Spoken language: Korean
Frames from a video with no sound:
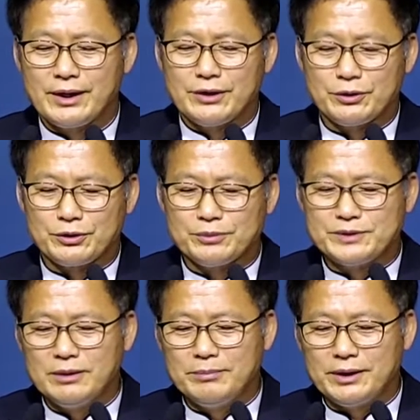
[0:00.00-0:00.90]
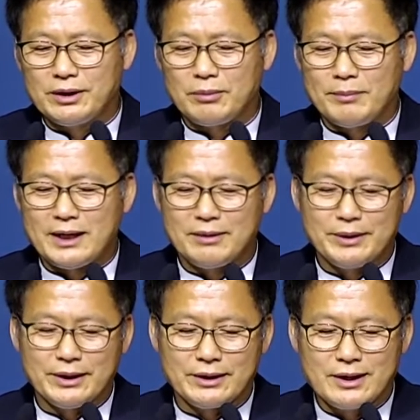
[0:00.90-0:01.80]
요즘 젊은이로
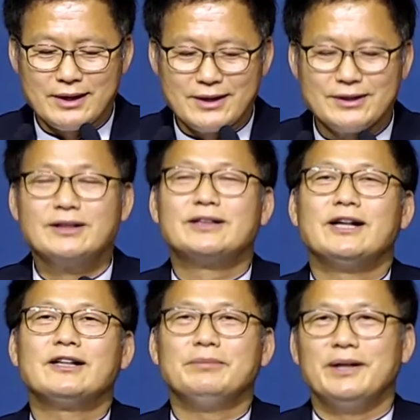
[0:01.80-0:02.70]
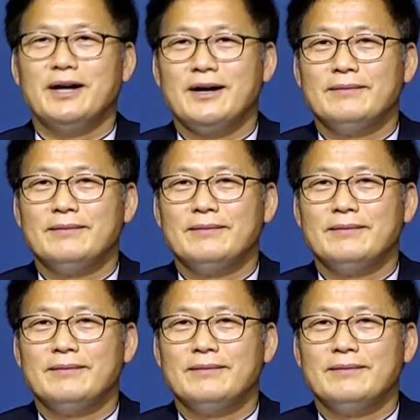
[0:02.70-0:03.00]
말하면 역대급이다.